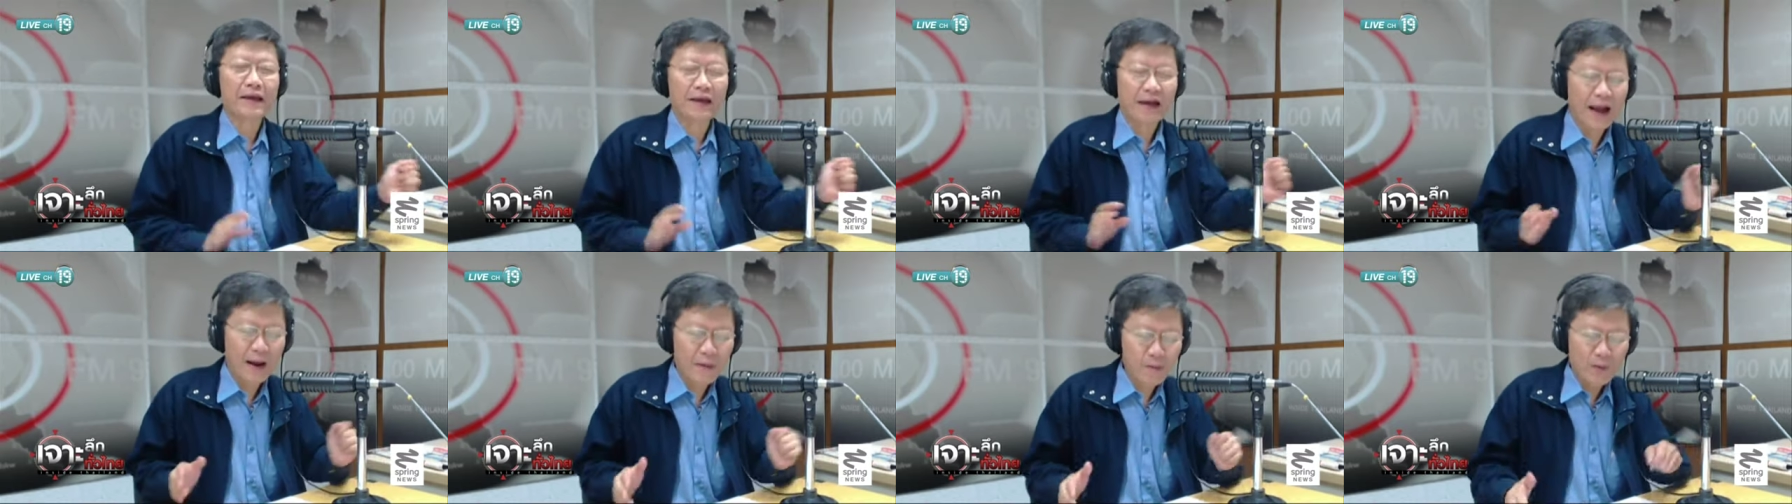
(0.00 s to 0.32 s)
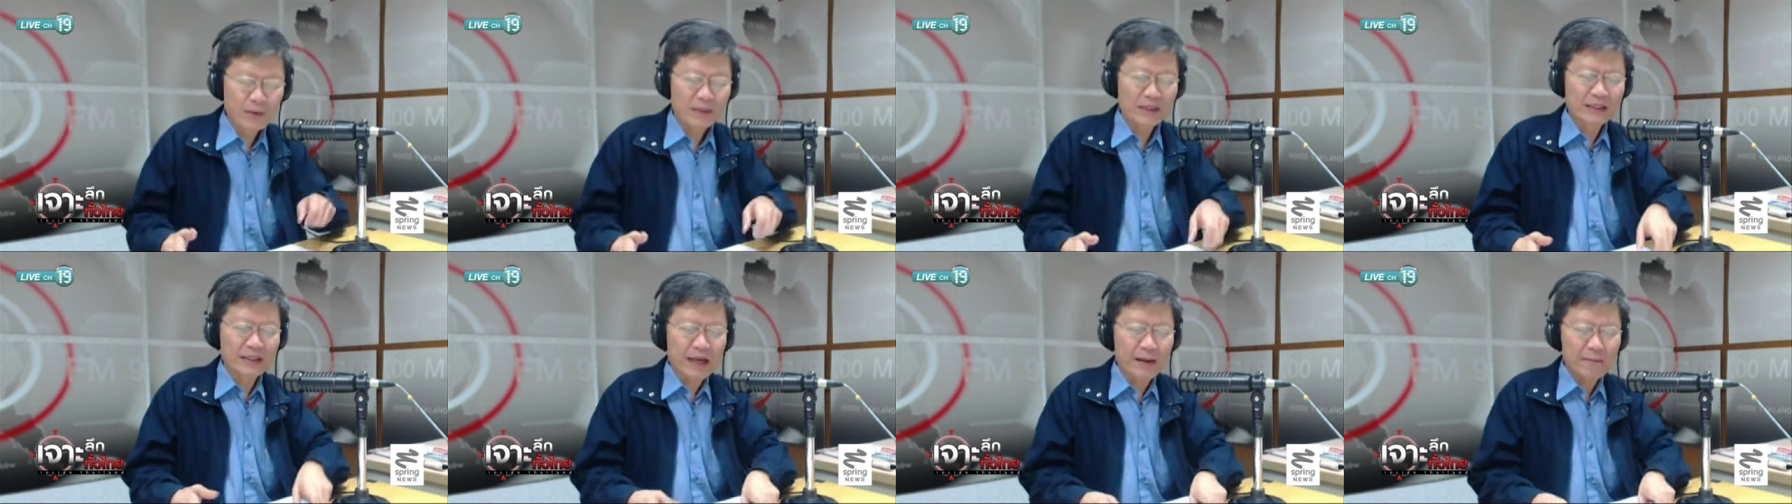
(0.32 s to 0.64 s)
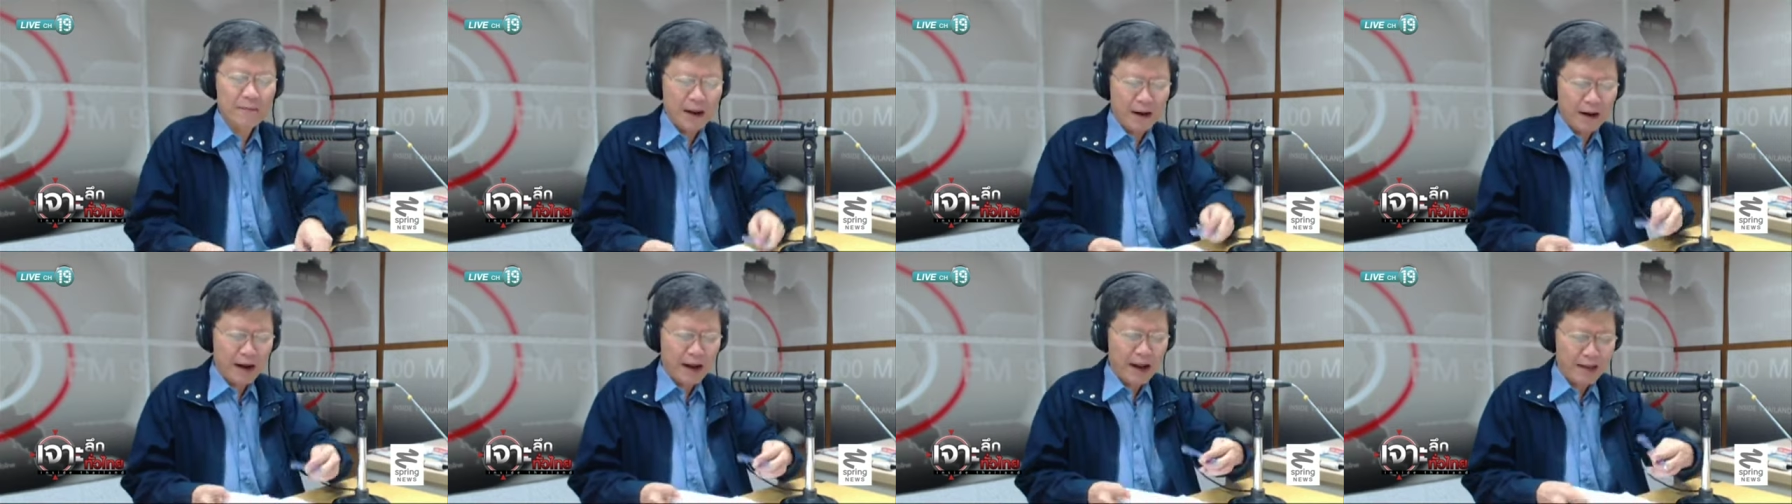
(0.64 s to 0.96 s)
คำว่าจะ
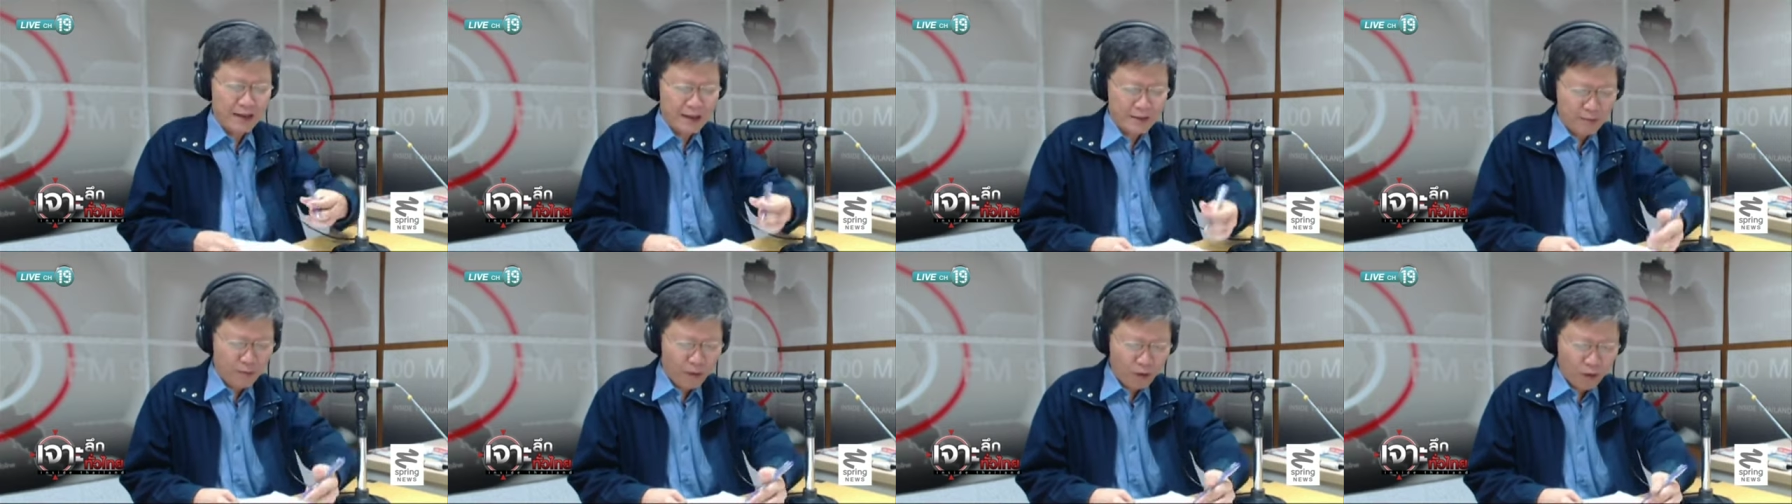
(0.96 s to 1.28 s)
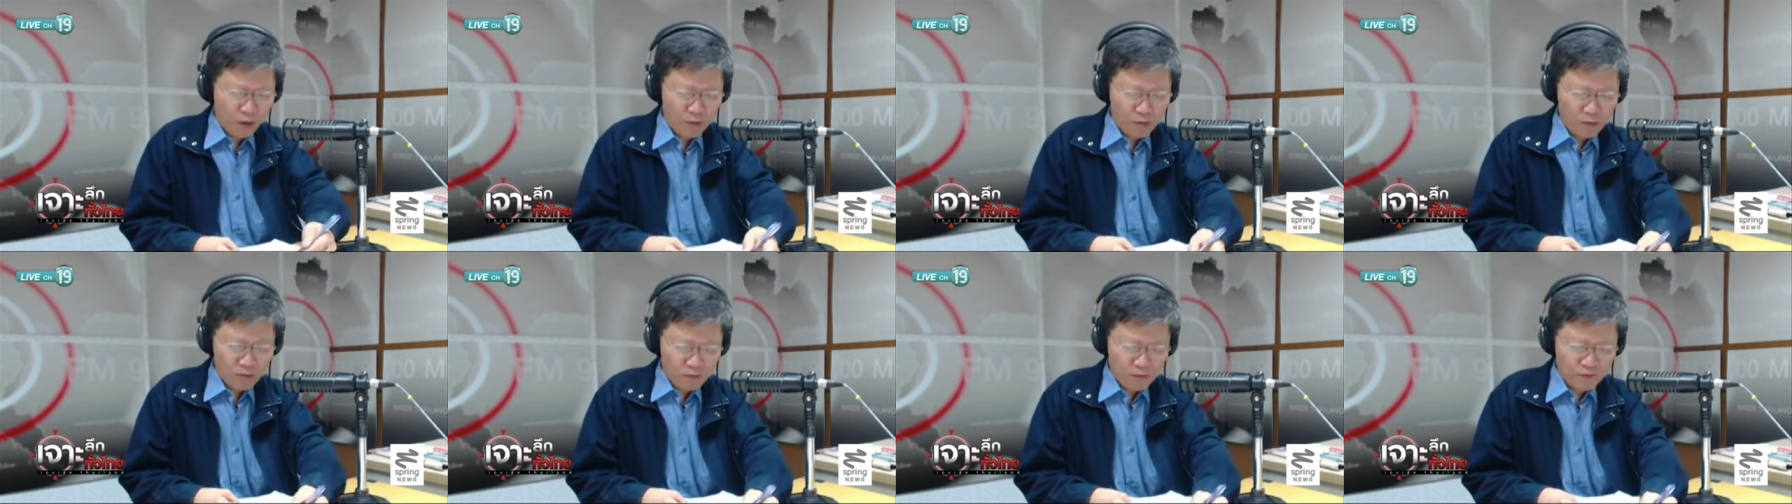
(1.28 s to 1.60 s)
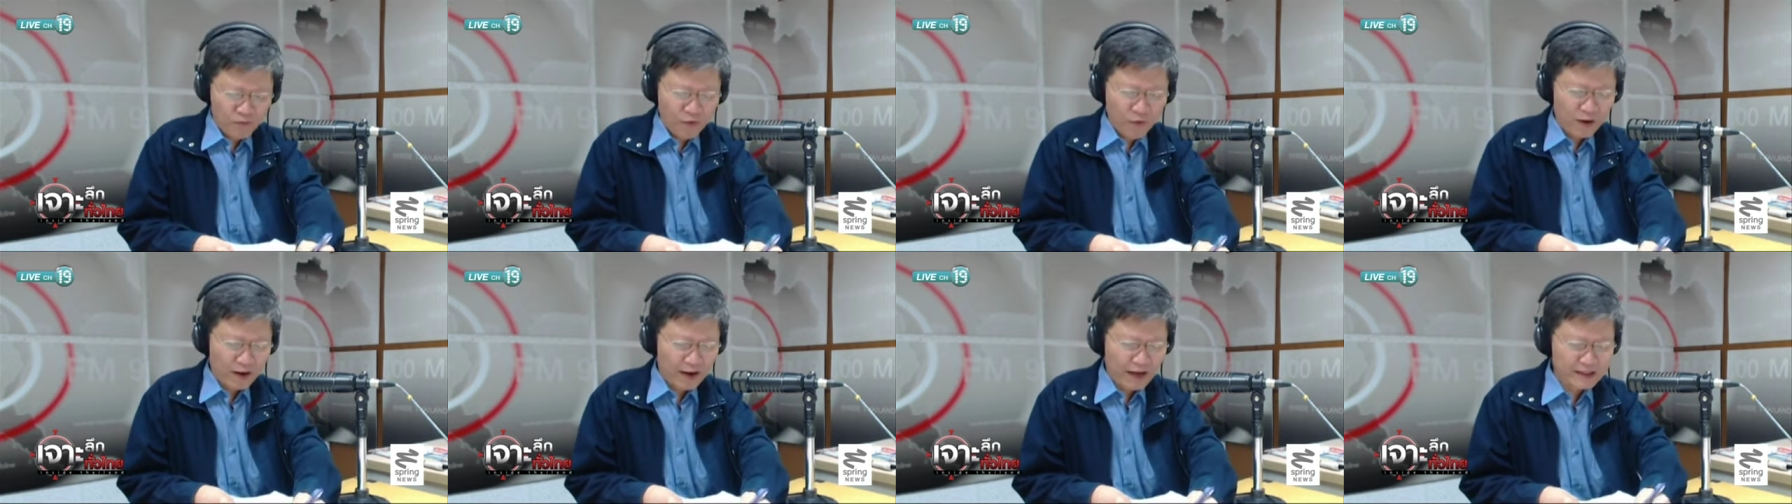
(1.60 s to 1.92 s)
ทำอะไร ผม
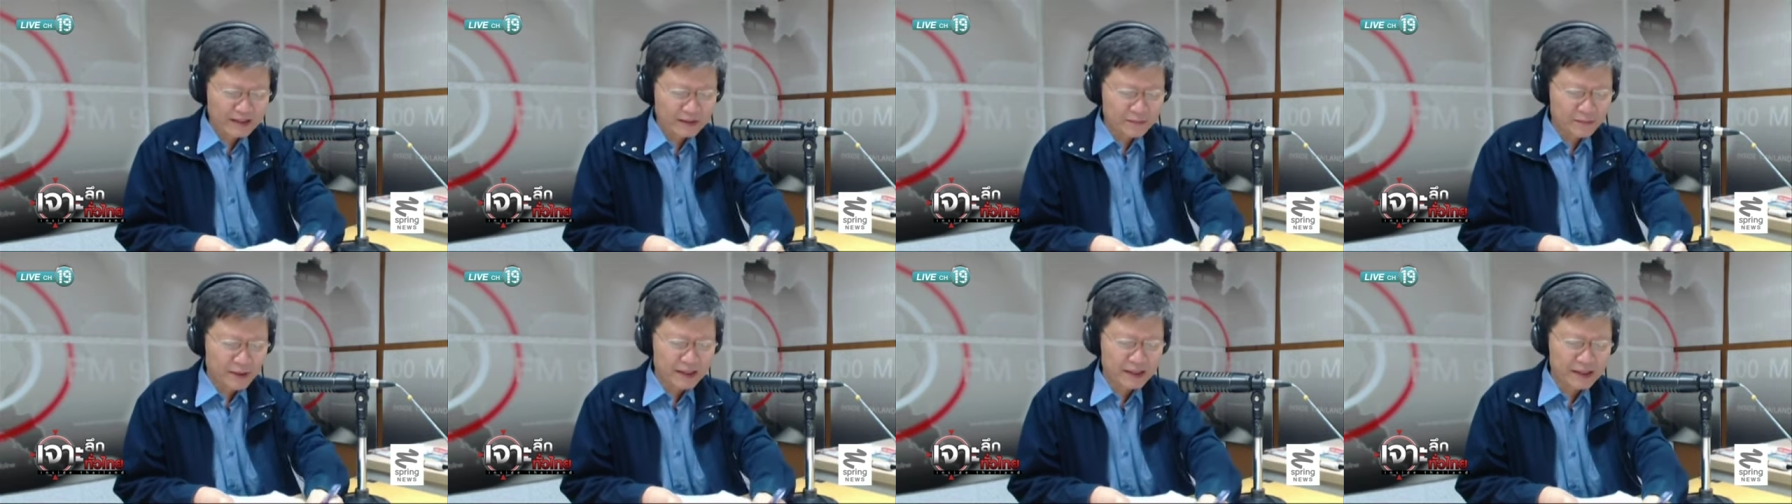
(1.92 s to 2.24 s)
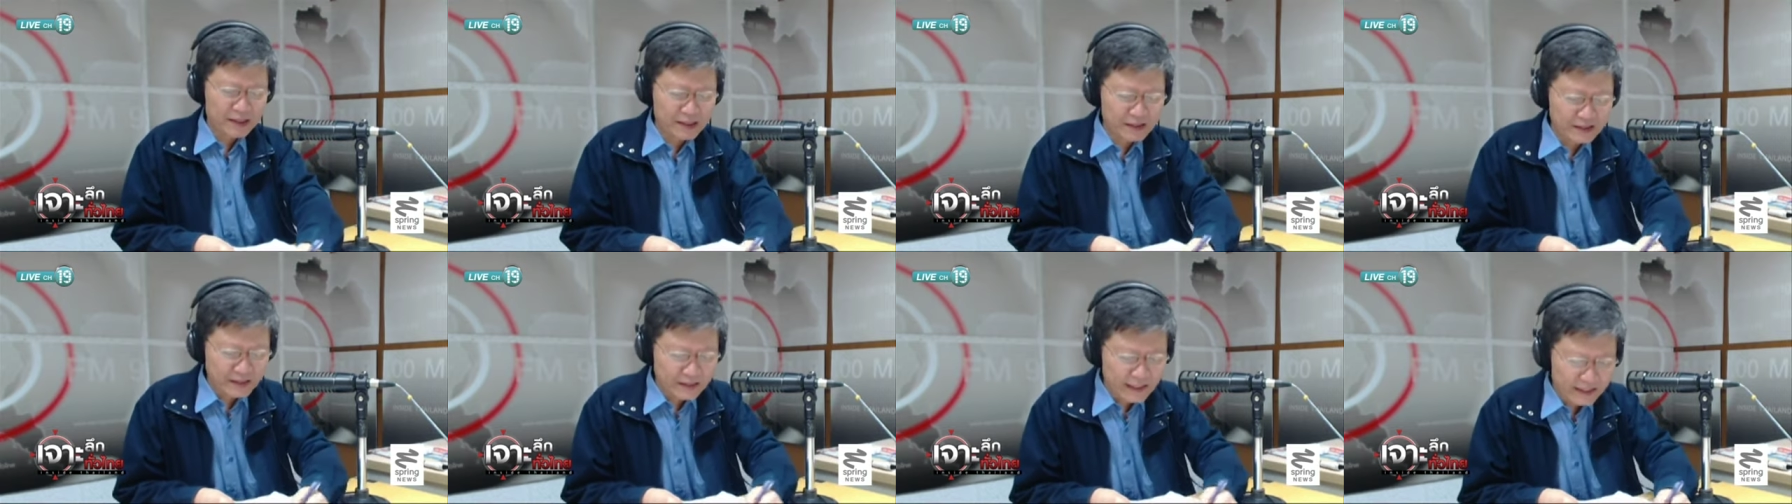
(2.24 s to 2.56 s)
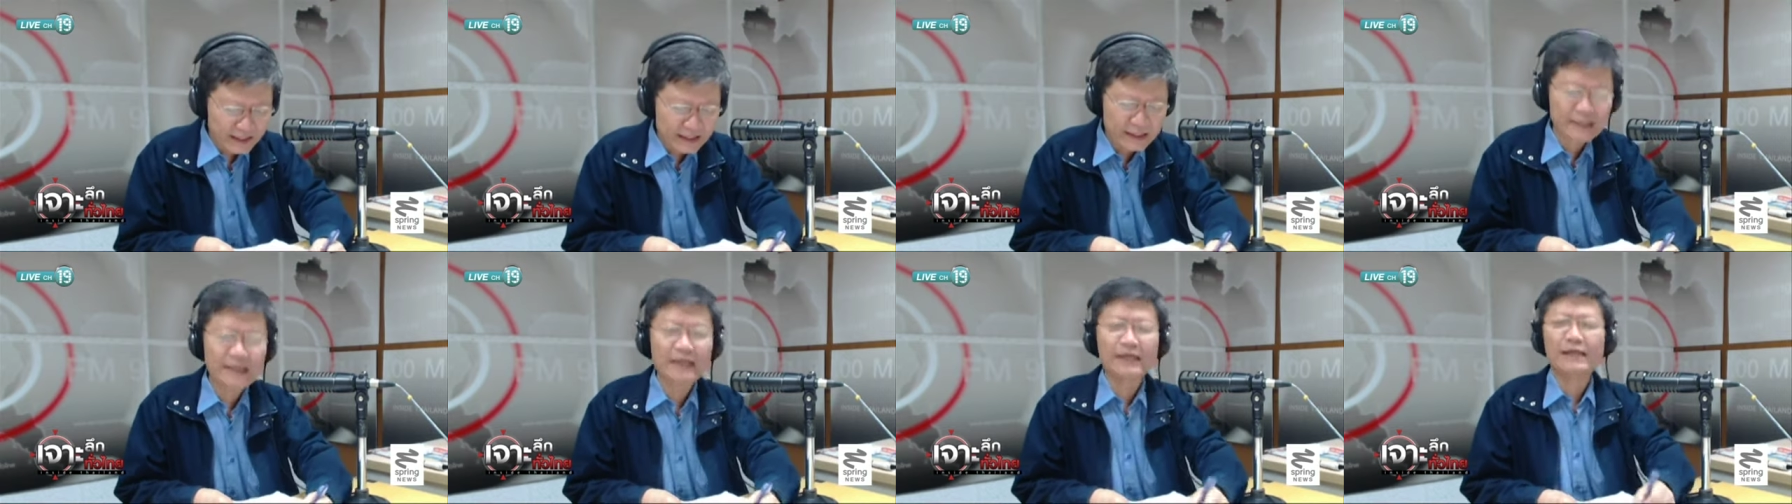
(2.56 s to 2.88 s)
โฟกัสไปที่เศร
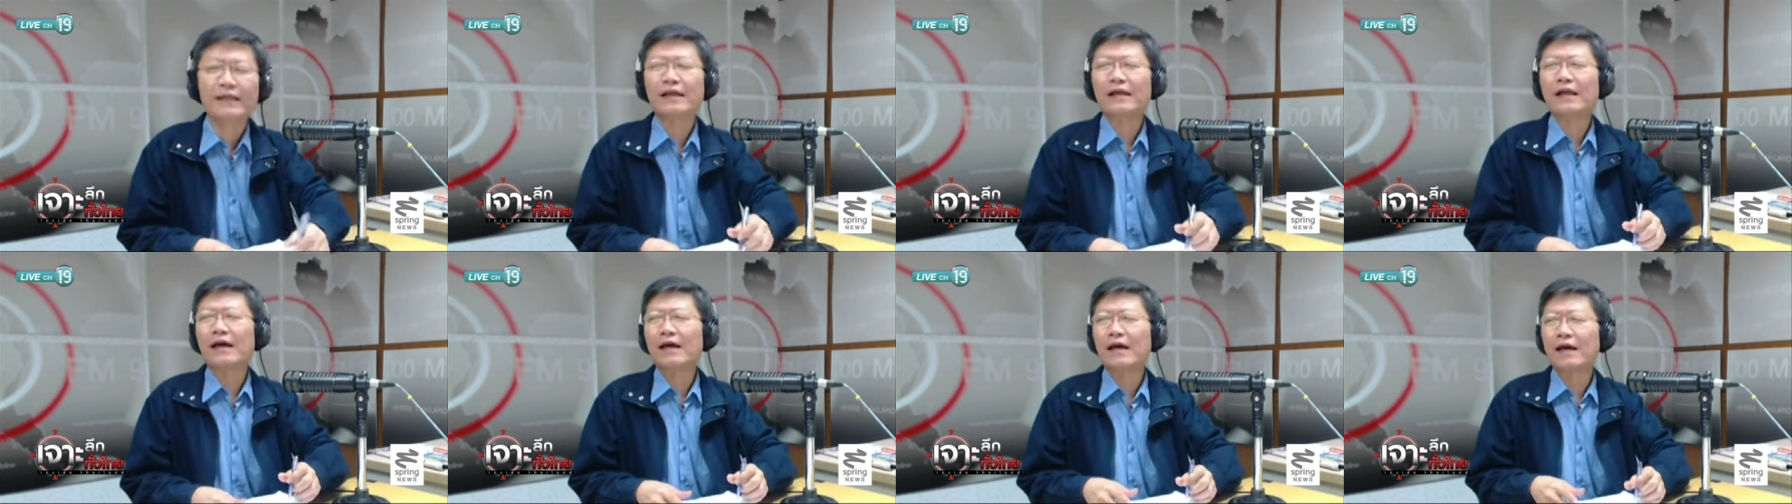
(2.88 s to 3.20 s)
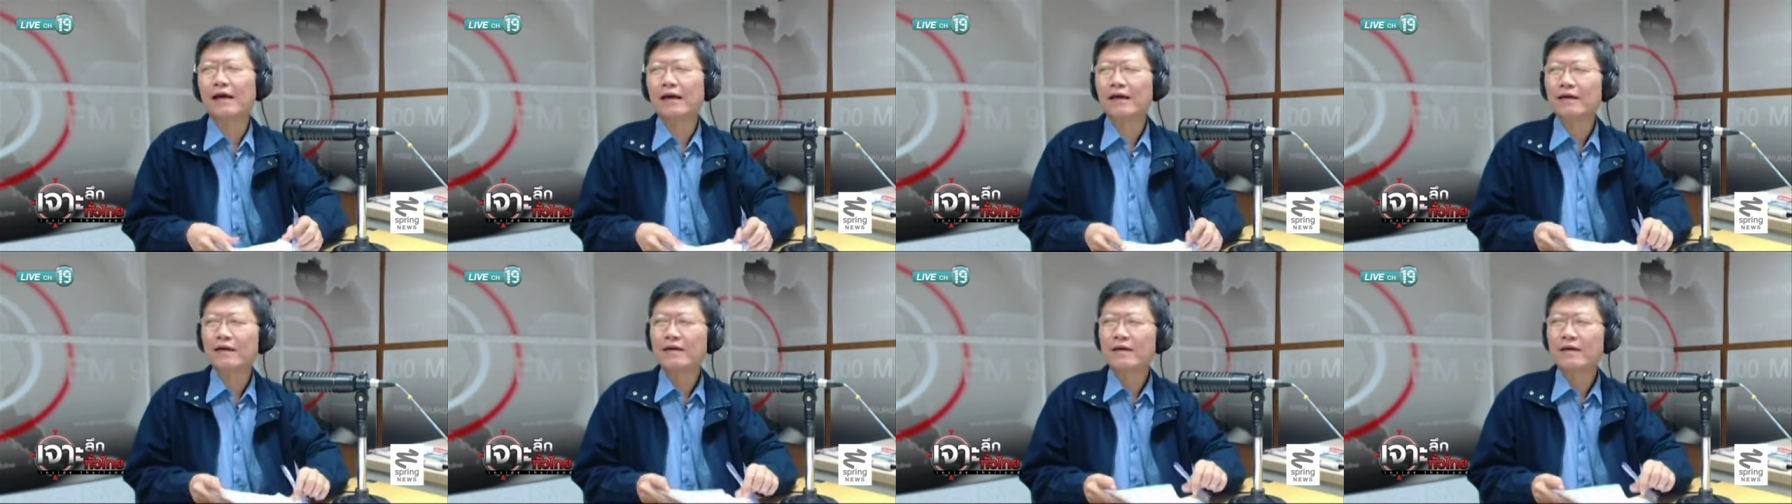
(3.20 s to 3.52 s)
ษฐกิจนะฮะ